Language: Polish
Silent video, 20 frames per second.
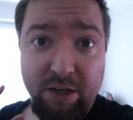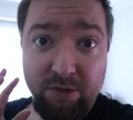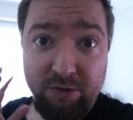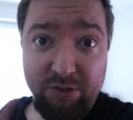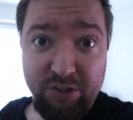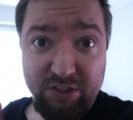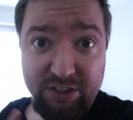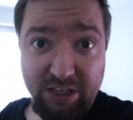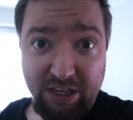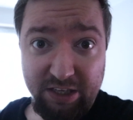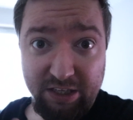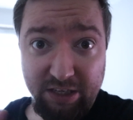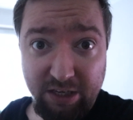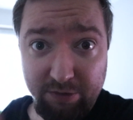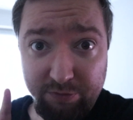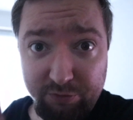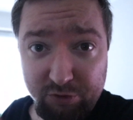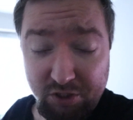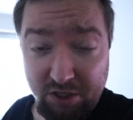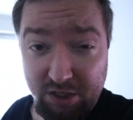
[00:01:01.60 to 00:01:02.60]
okay, ludziska,
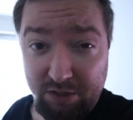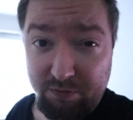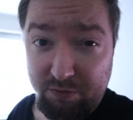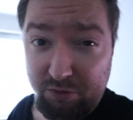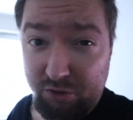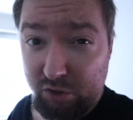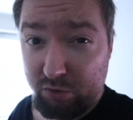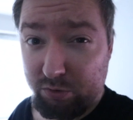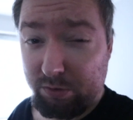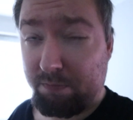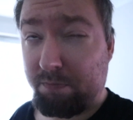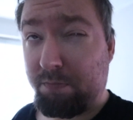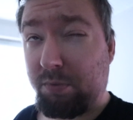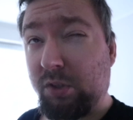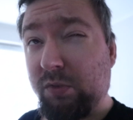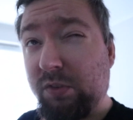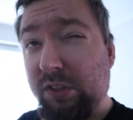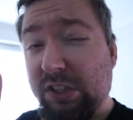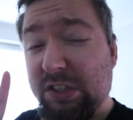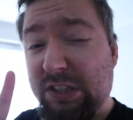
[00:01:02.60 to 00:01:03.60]
ja wczoraj wróciłem po
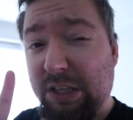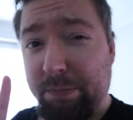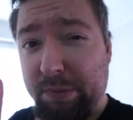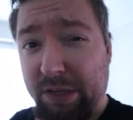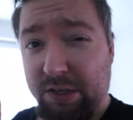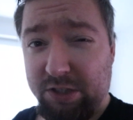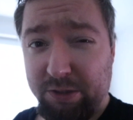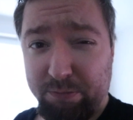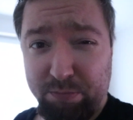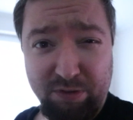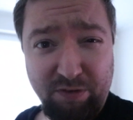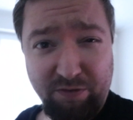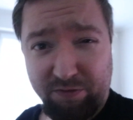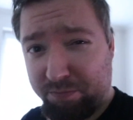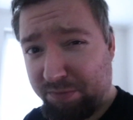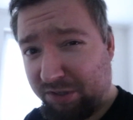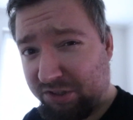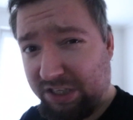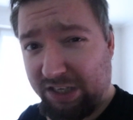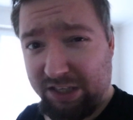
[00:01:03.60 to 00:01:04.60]
21, byłem
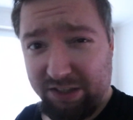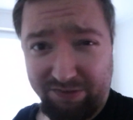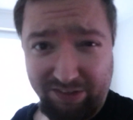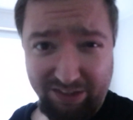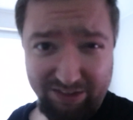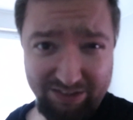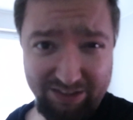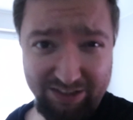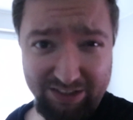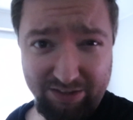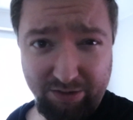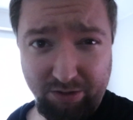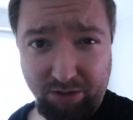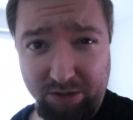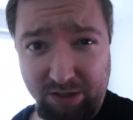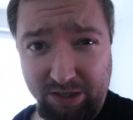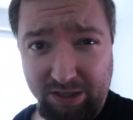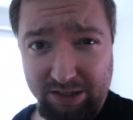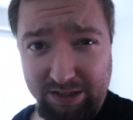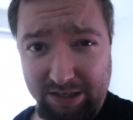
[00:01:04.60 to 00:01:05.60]
wybesztany, więc nic
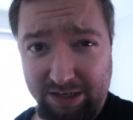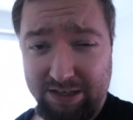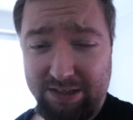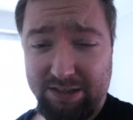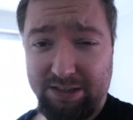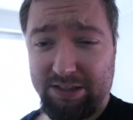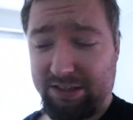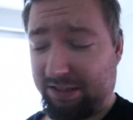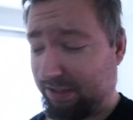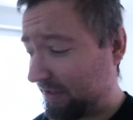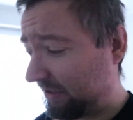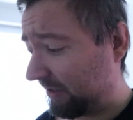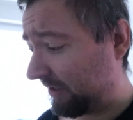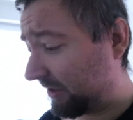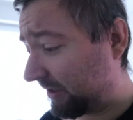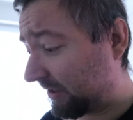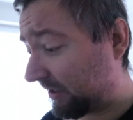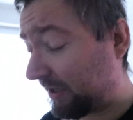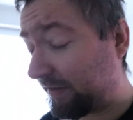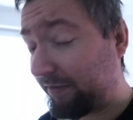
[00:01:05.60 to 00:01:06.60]
generalnie
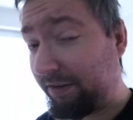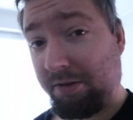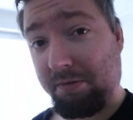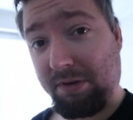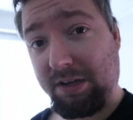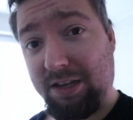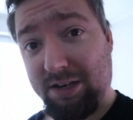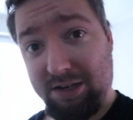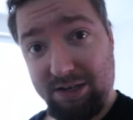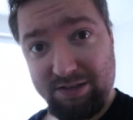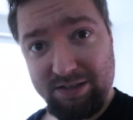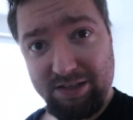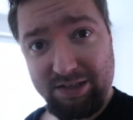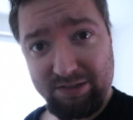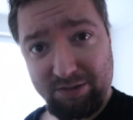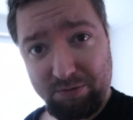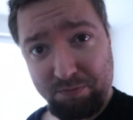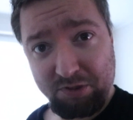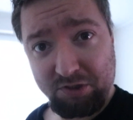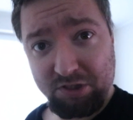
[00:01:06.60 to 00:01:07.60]
nie nagrywałem, ale
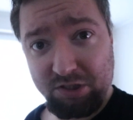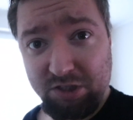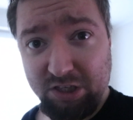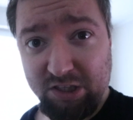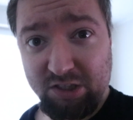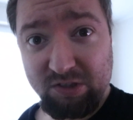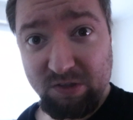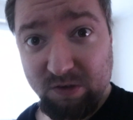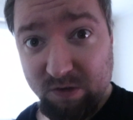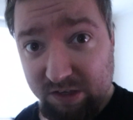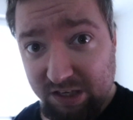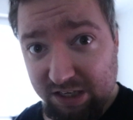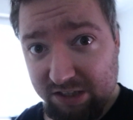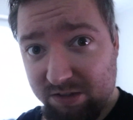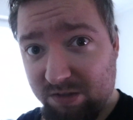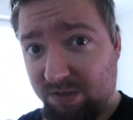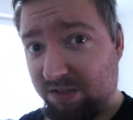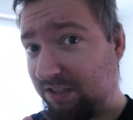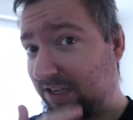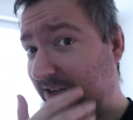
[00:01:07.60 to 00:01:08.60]
zaraz zobaczycie, co ja
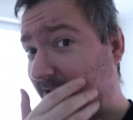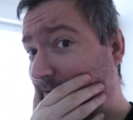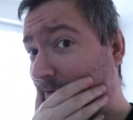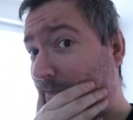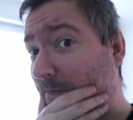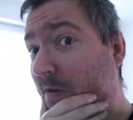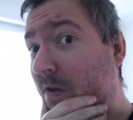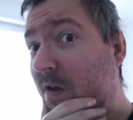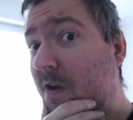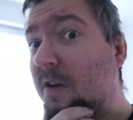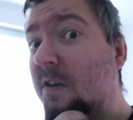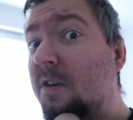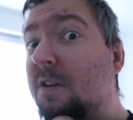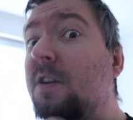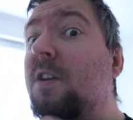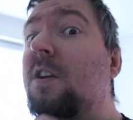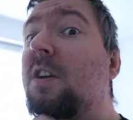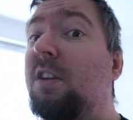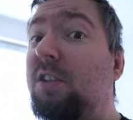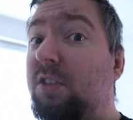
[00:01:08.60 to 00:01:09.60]
dostałem,
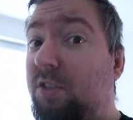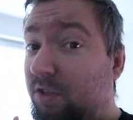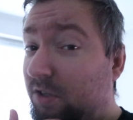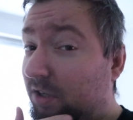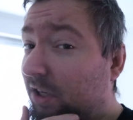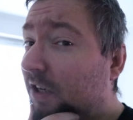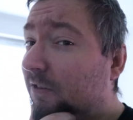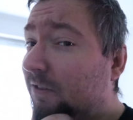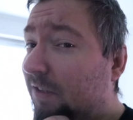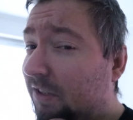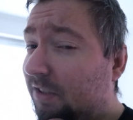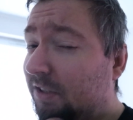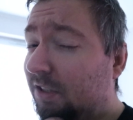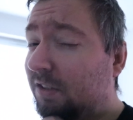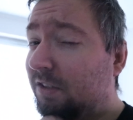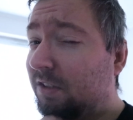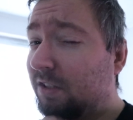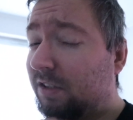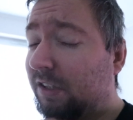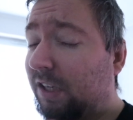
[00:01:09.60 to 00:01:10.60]
co ja właśnie
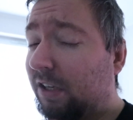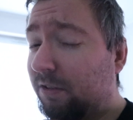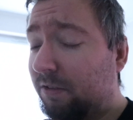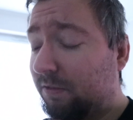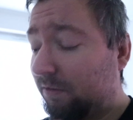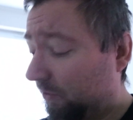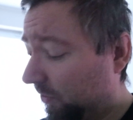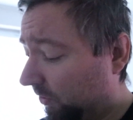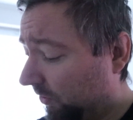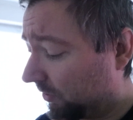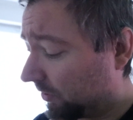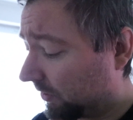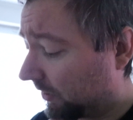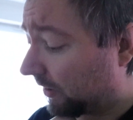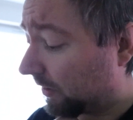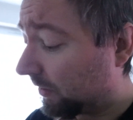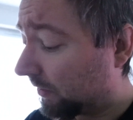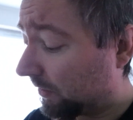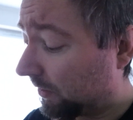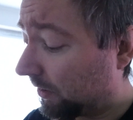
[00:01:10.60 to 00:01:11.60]
dostałem,
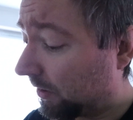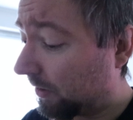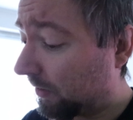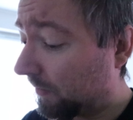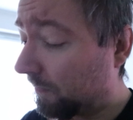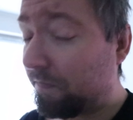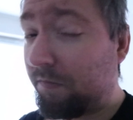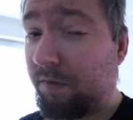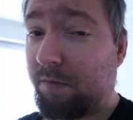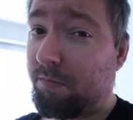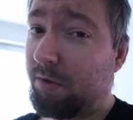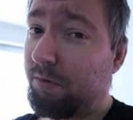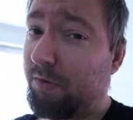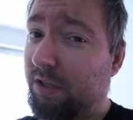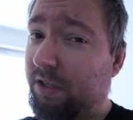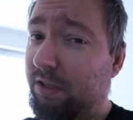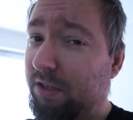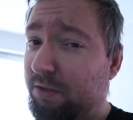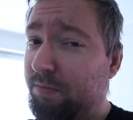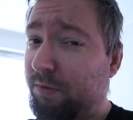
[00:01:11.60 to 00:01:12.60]
ludziska. Był
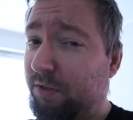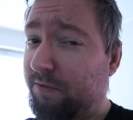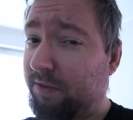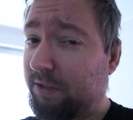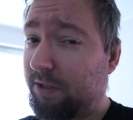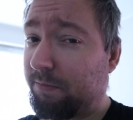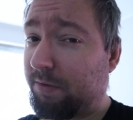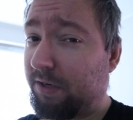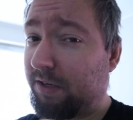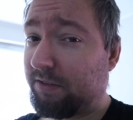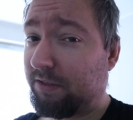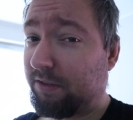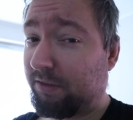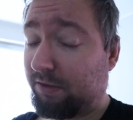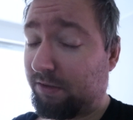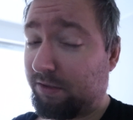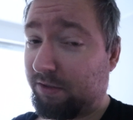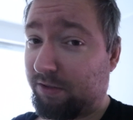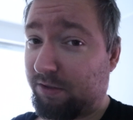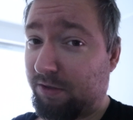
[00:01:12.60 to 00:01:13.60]
jeden niespodziewany
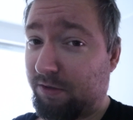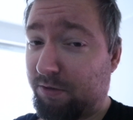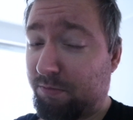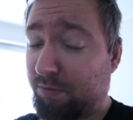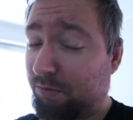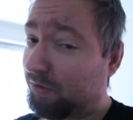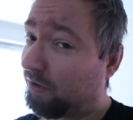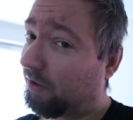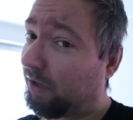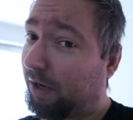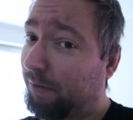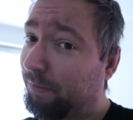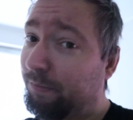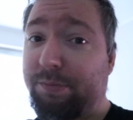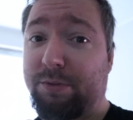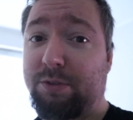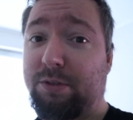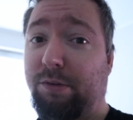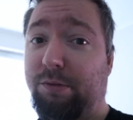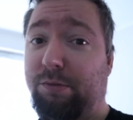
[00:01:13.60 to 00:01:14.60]
prezent, którego bym się
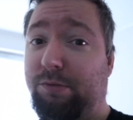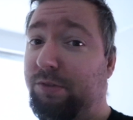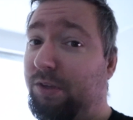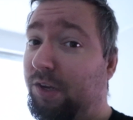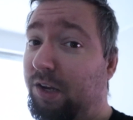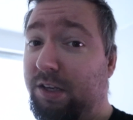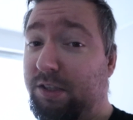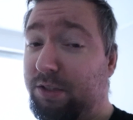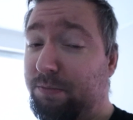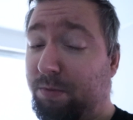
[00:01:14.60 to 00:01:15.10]
absolutnie nie